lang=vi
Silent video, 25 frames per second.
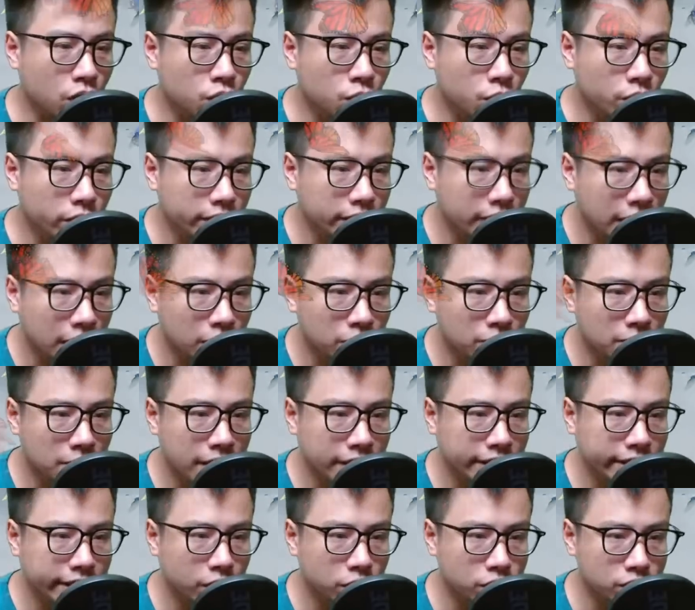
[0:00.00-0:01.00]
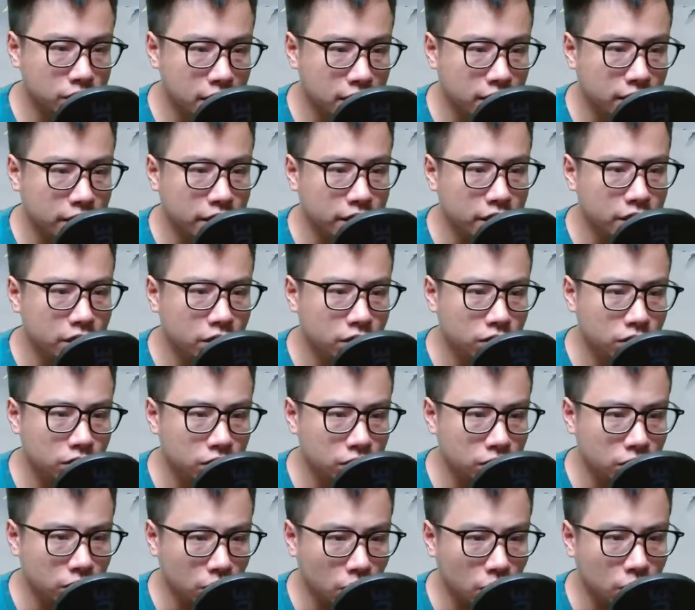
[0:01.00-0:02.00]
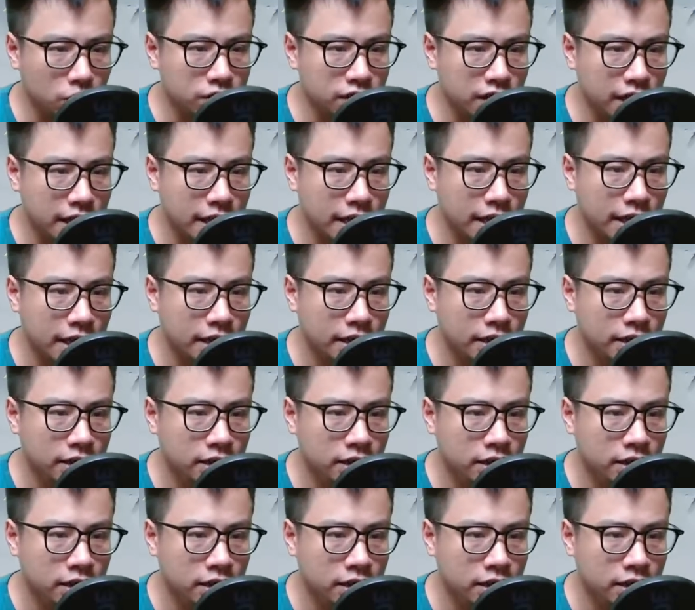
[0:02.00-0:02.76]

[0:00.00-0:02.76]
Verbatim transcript: con huyết long mang theo sát khí lộ ra